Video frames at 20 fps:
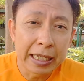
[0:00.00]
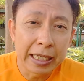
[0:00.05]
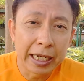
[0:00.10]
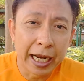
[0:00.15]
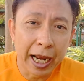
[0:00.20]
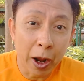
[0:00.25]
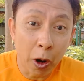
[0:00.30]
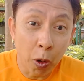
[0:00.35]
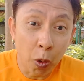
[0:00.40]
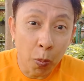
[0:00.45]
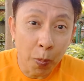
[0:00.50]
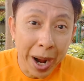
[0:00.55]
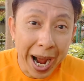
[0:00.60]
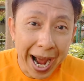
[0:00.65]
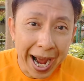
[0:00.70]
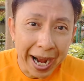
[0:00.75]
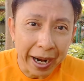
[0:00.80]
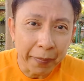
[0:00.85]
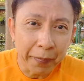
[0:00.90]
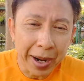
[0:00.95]
เร็วมา
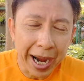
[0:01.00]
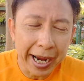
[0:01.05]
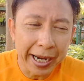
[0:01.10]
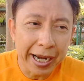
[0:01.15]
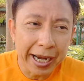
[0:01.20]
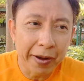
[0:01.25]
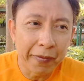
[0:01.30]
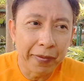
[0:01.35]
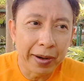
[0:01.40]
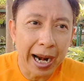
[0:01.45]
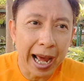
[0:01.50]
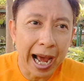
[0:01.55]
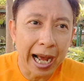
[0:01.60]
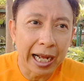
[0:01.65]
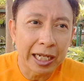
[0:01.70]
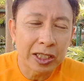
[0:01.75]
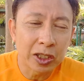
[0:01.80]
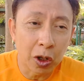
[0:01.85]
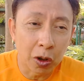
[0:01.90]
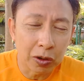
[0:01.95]
กภายในเวลา
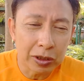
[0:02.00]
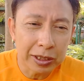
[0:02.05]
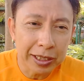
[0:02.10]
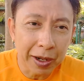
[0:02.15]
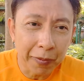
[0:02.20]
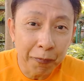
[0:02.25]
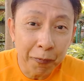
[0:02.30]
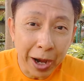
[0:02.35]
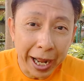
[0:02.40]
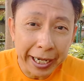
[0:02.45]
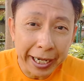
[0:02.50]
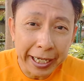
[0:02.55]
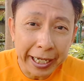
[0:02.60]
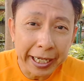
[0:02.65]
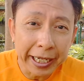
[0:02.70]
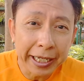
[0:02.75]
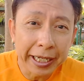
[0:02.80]
สองสาวันนี้